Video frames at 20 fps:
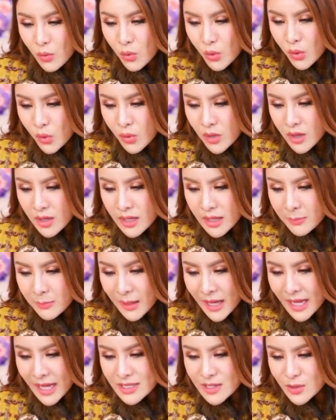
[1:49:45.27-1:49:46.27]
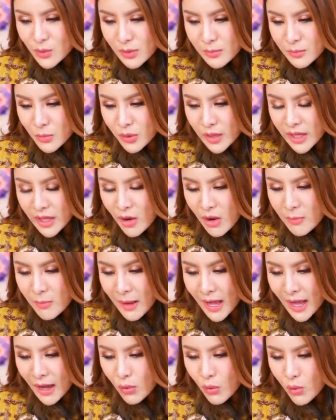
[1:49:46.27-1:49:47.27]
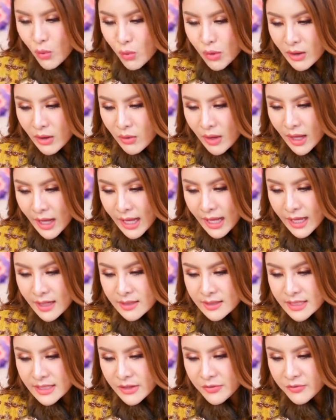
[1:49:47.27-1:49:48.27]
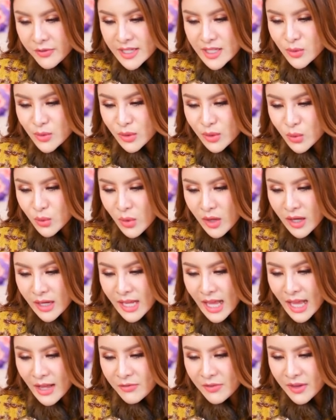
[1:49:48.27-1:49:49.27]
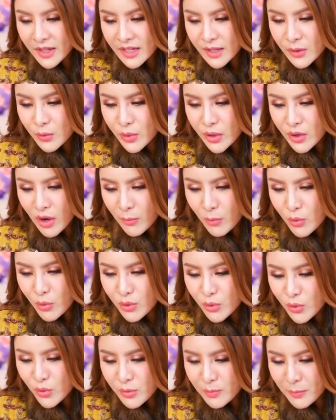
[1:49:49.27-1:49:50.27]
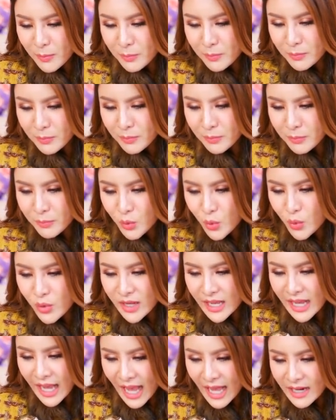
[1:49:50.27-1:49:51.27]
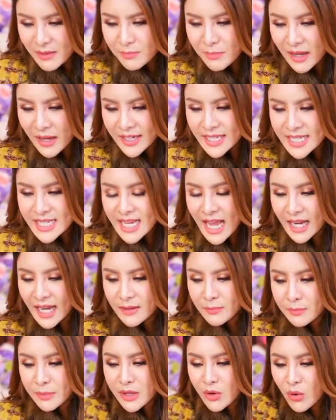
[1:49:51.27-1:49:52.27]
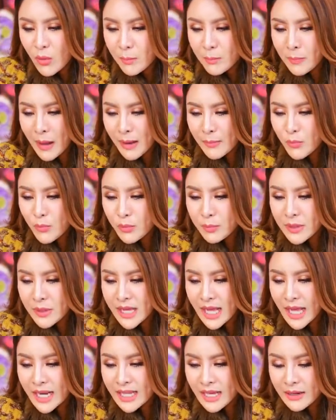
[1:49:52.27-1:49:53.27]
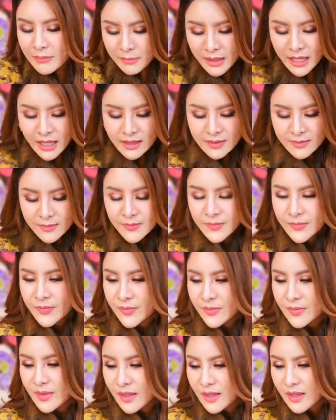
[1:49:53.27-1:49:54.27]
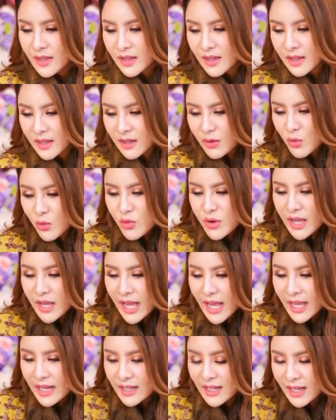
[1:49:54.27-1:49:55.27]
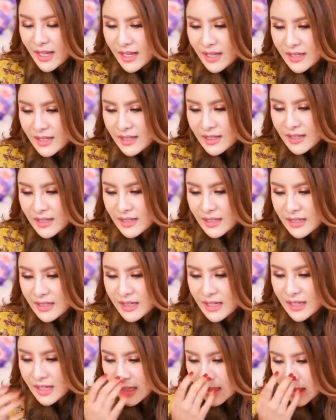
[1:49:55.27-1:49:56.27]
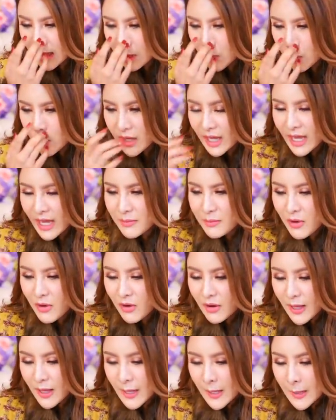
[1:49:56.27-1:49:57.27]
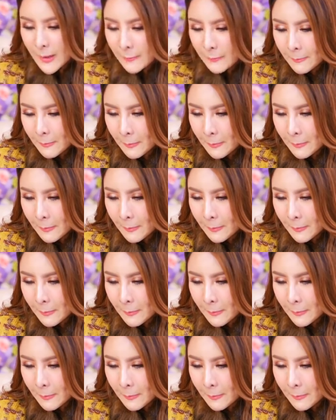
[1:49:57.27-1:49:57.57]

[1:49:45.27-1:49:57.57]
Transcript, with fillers: ครูลุงเคยพาสวดมนต์ในห้องพระครูแล้วค่ะที่เฟซส่วนตัวก็ได้เฟซนี้อุ้ยขอบคุณคุณคุณแคทปาริชัดพี่โอปักหมุดพี่แคททันปะคุณแคทน่ะเนี่ยเนี่ยเนี่ยคุณแคทบอกให้